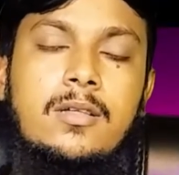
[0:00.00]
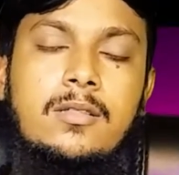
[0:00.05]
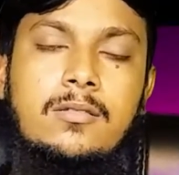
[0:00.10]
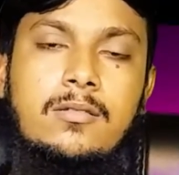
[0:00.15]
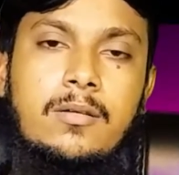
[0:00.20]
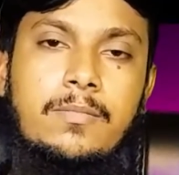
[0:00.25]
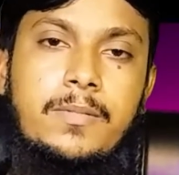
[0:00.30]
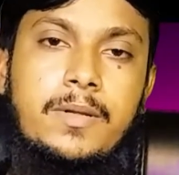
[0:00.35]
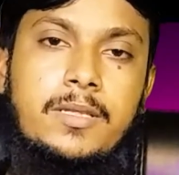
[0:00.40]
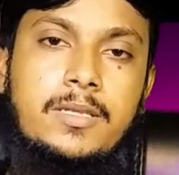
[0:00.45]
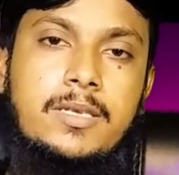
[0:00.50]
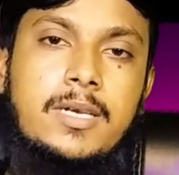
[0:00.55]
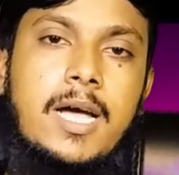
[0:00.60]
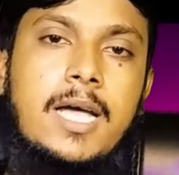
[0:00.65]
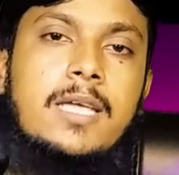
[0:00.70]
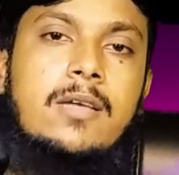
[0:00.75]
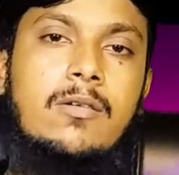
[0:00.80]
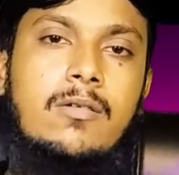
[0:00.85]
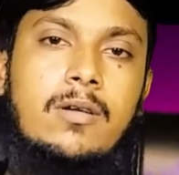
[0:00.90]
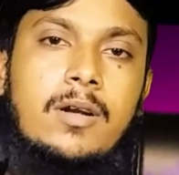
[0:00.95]
সো আপনি
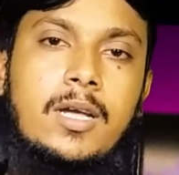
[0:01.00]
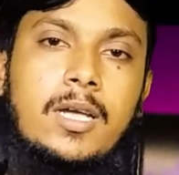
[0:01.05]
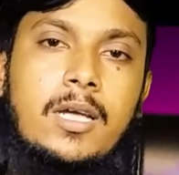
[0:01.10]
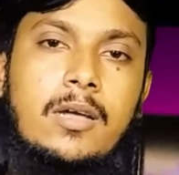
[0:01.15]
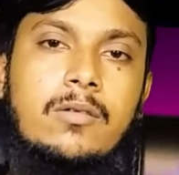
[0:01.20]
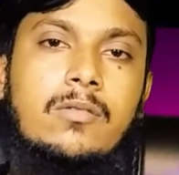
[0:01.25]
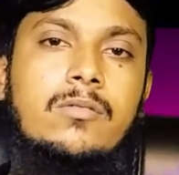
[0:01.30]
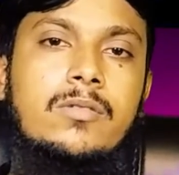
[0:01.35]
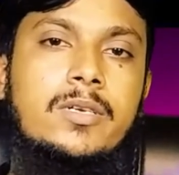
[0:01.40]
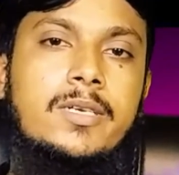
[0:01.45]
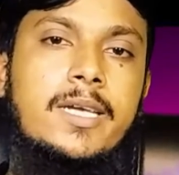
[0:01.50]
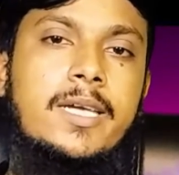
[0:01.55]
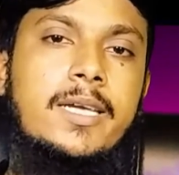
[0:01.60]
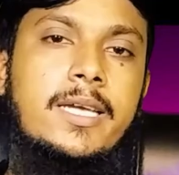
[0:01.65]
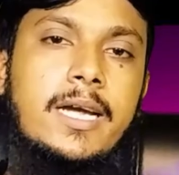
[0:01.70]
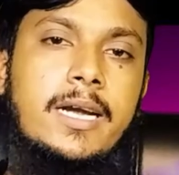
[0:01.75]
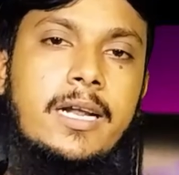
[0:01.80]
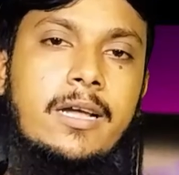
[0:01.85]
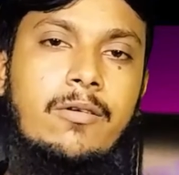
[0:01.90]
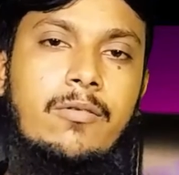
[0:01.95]
যাই হন না কেন সেই
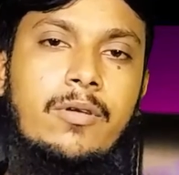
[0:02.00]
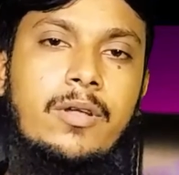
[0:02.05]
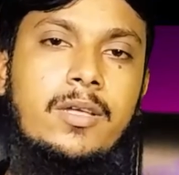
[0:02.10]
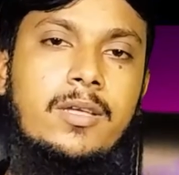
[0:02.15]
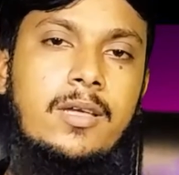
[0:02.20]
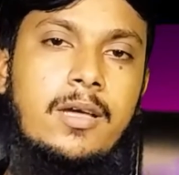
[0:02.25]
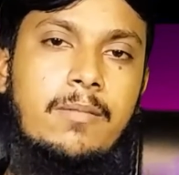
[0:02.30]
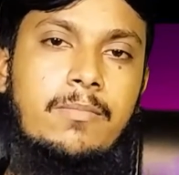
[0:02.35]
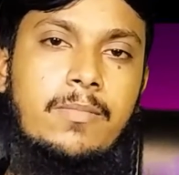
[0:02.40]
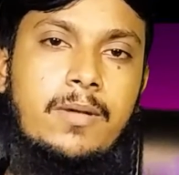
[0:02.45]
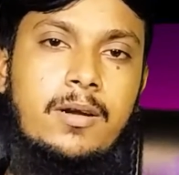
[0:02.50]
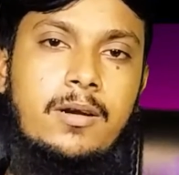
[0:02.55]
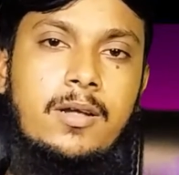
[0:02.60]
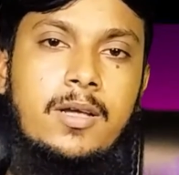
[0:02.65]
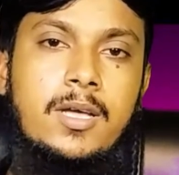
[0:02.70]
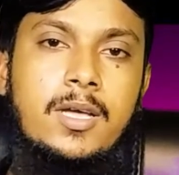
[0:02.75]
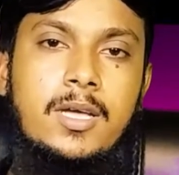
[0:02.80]
ক্যাটাগরি আপনার